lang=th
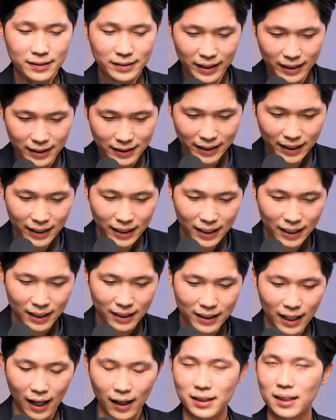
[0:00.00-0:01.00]
สิ่งที่
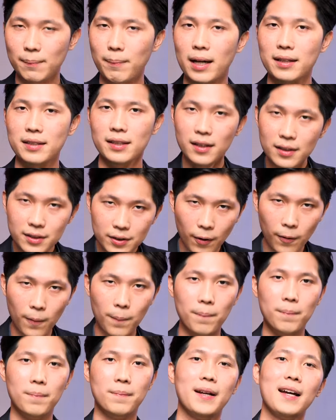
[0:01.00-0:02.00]
อยากจะมาชื่นชม
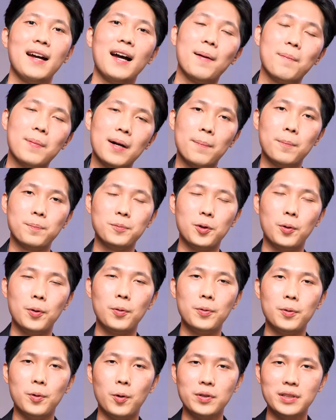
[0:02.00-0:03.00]
นะครับกับตัว
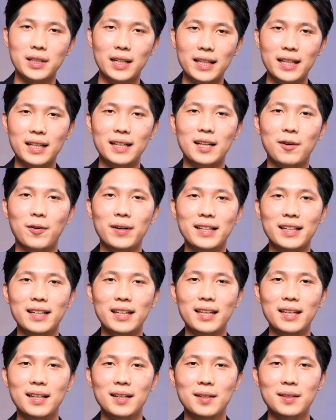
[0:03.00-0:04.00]
คุณโอซาลินในวัน
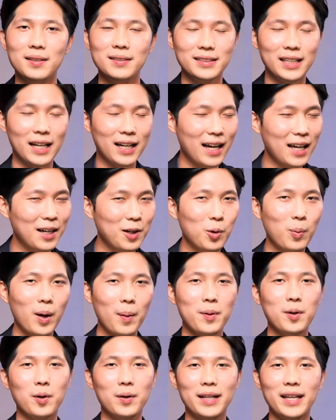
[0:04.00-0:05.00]
นี้จากการดูภา
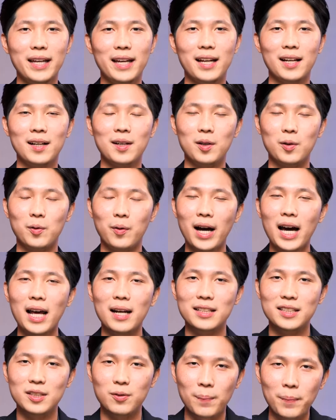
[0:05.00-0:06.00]
พยนตร์เองหรืออ่าน
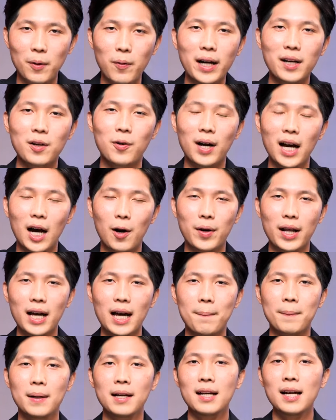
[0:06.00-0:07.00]
ชีวประวัติของเขานะค
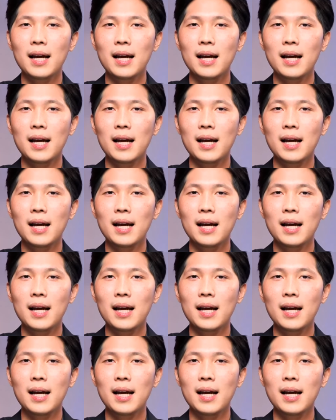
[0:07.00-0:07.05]
รับ